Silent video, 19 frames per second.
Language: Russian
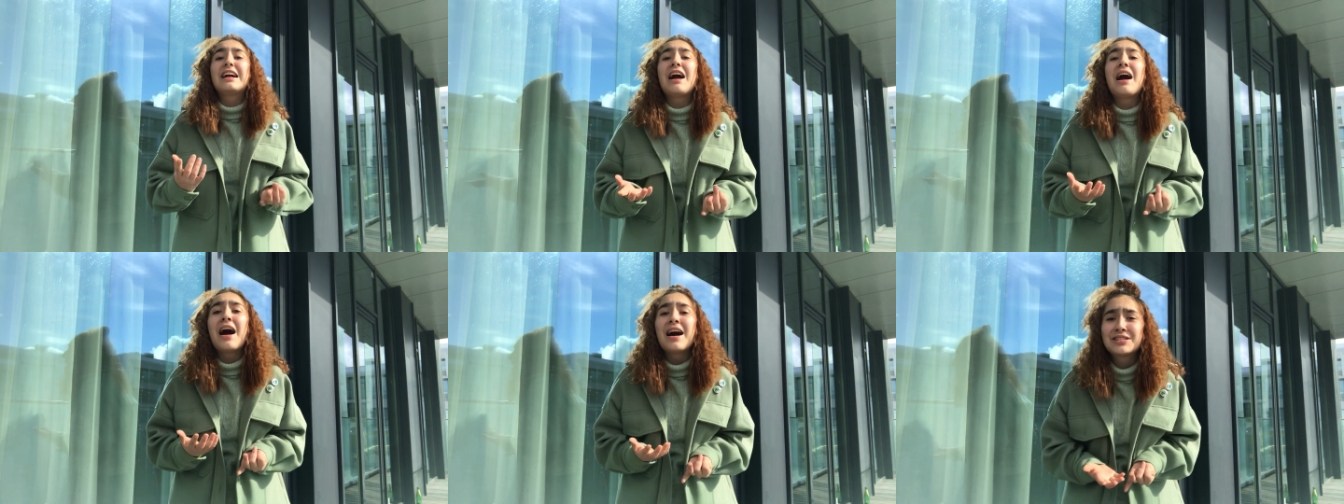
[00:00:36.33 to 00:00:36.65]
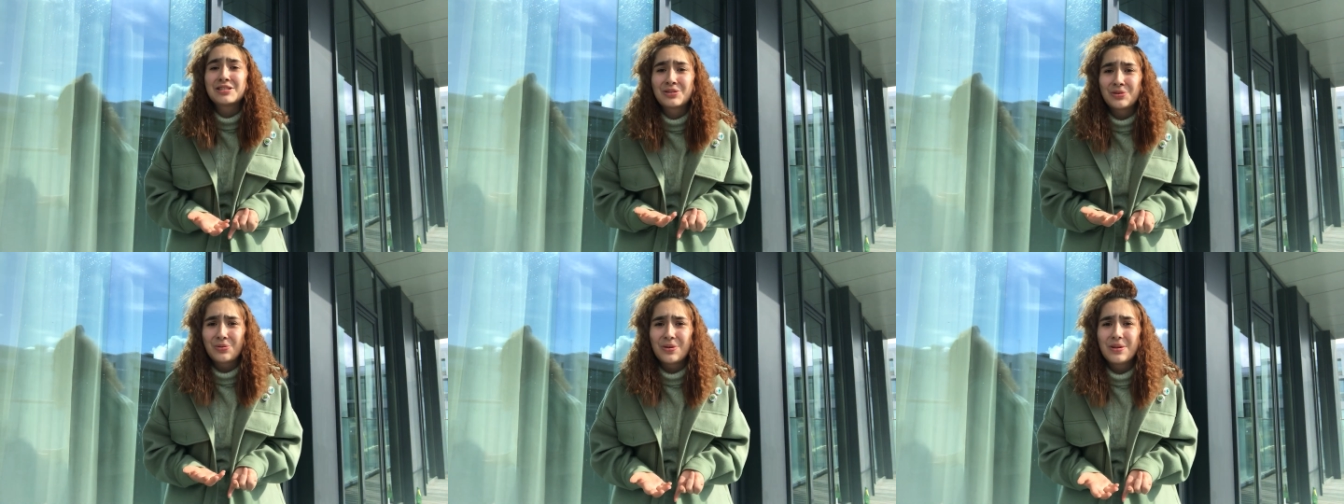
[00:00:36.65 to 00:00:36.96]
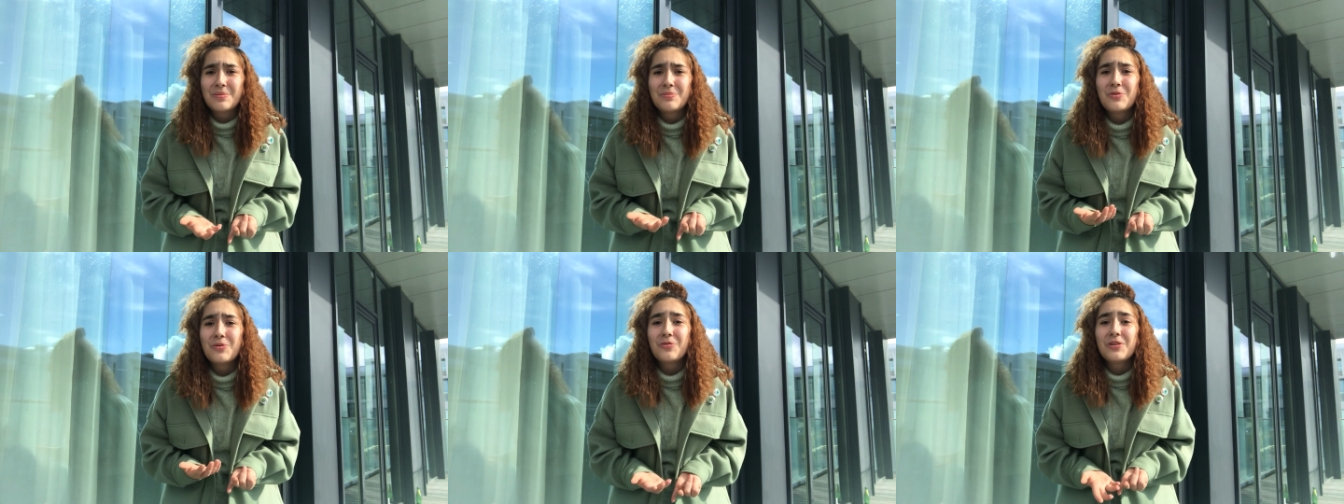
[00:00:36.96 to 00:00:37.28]
Каску
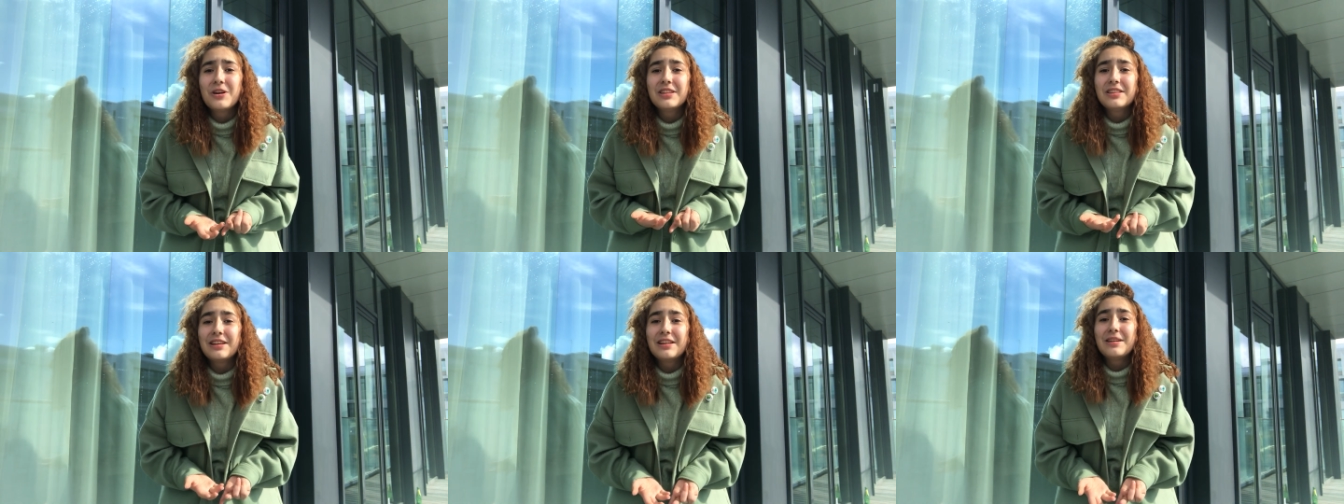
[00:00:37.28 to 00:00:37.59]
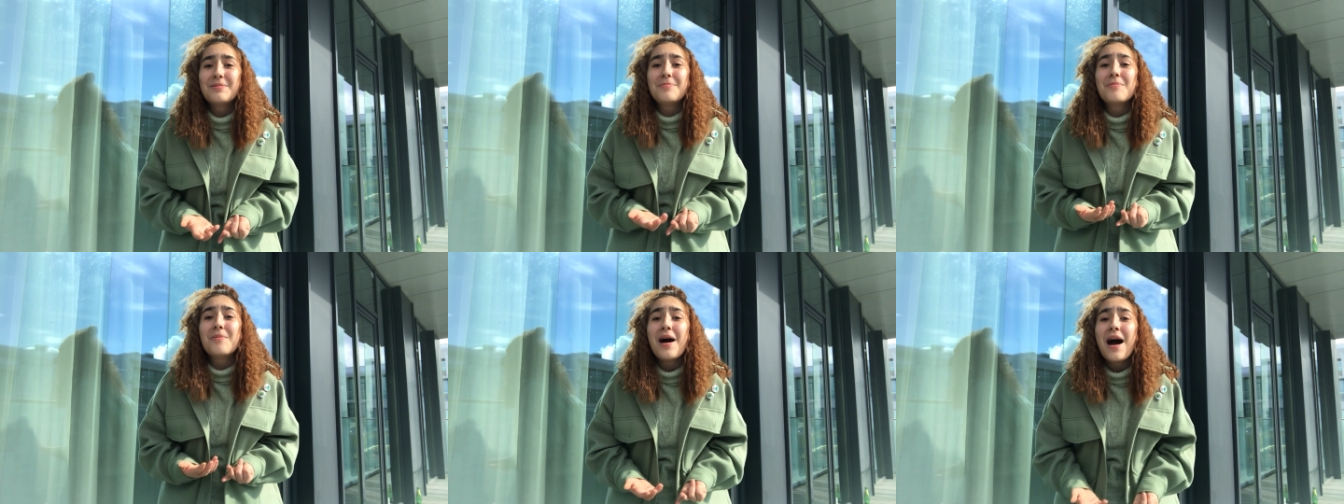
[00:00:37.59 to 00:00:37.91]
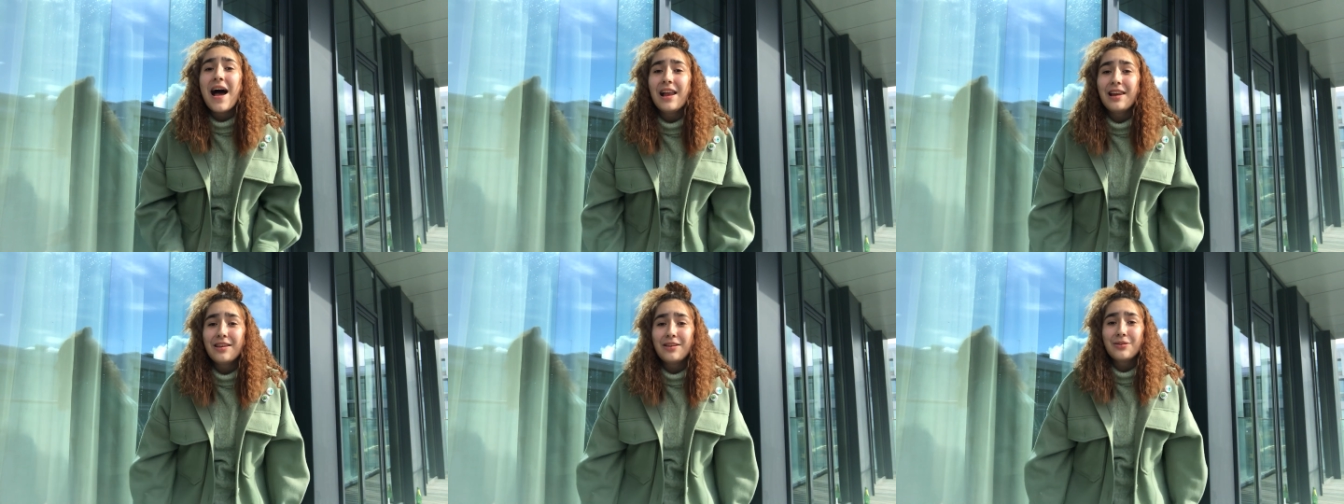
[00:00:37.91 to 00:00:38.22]
ему выдали
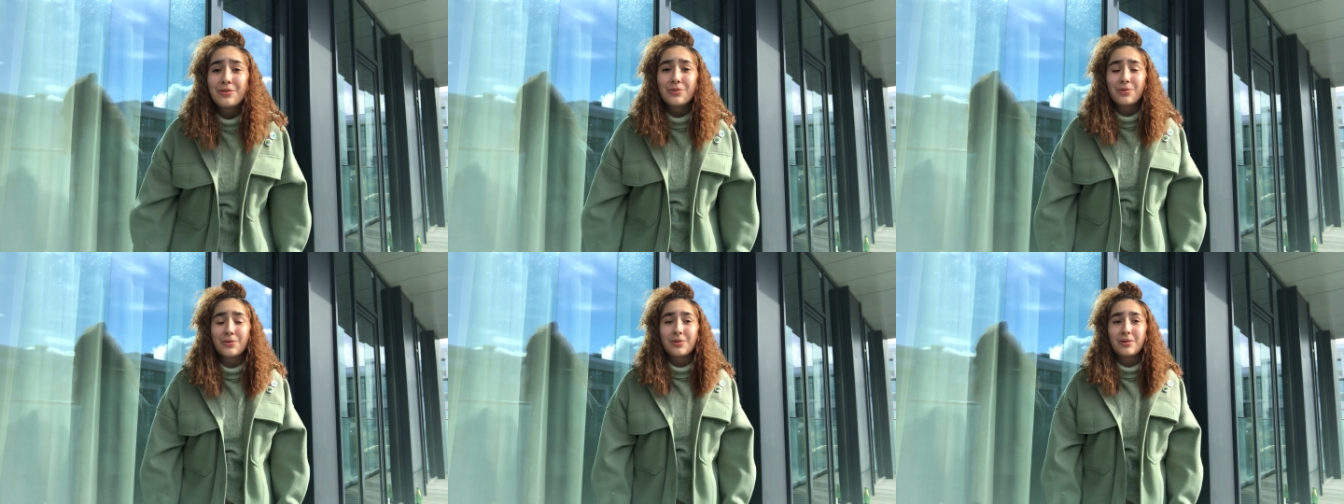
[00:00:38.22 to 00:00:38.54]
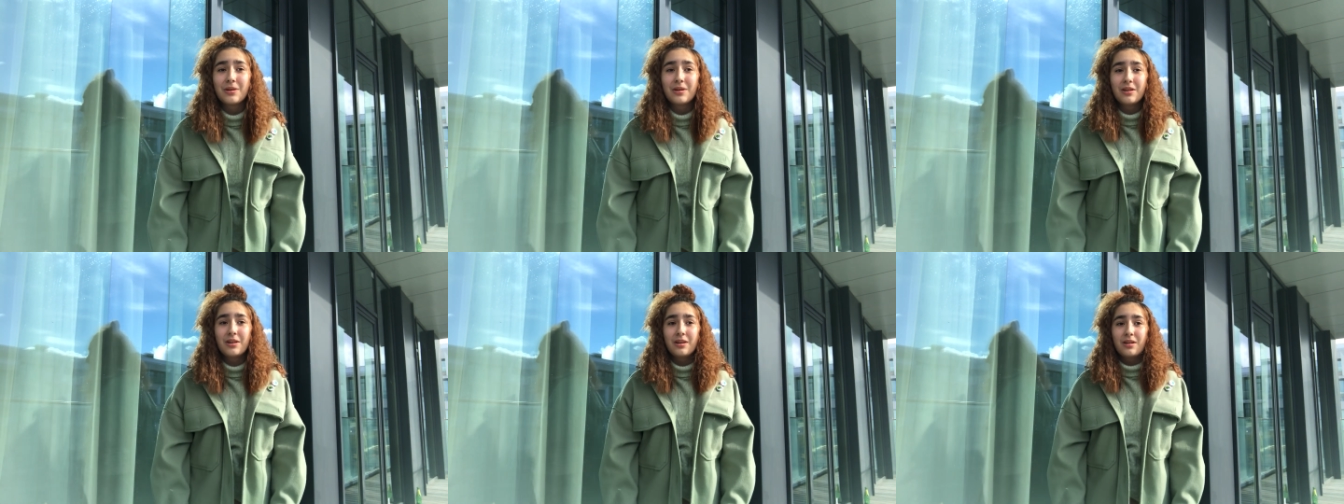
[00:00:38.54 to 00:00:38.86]
маленькую.